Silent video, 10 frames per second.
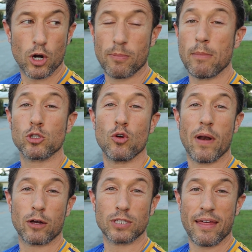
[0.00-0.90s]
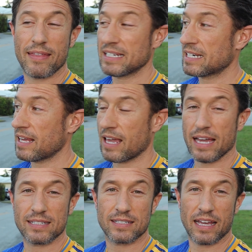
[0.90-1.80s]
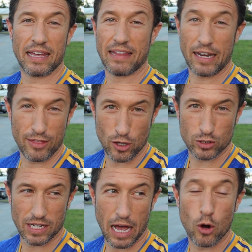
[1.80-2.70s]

Bueno, vamos con una cosa de Disney que es eh, deliciosa.